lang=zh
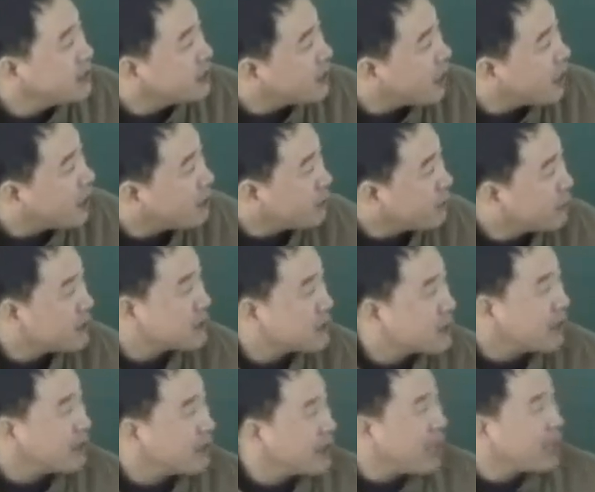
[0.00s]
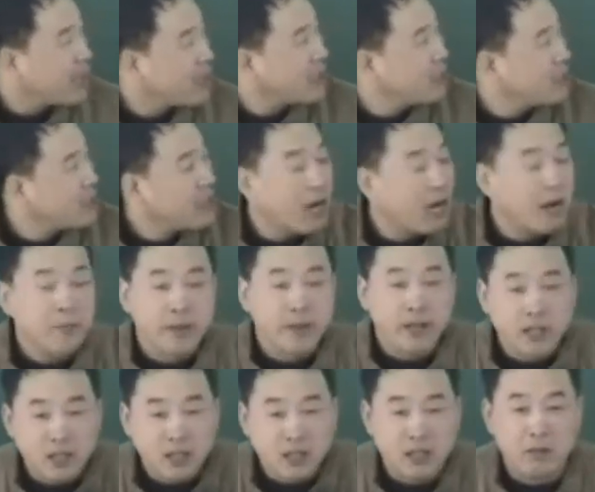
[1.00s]
阳少阳跟阳
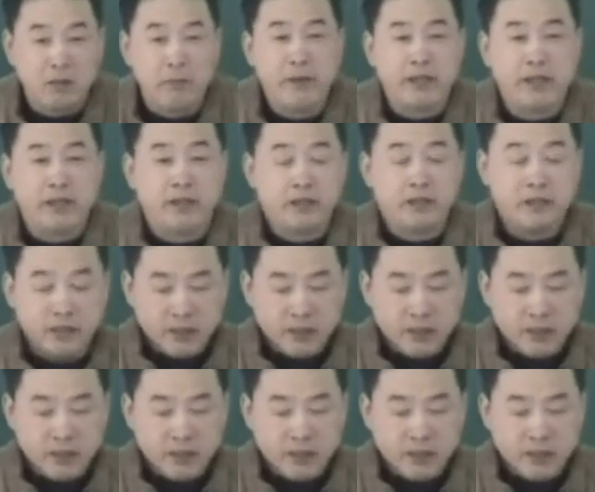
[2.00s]
明合并，